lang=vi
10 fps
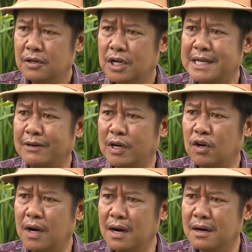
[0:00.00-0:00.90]
Để sau này nó
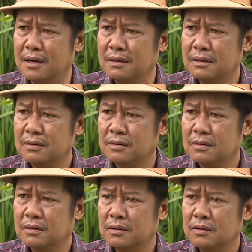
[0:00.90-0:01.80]
lớn lên
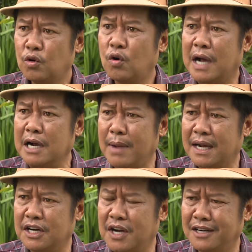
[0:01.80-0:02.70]
Nó còn ngẩn mặt
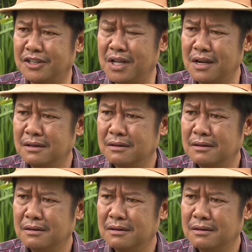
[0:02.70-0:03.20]
nhìn đời nữa chứ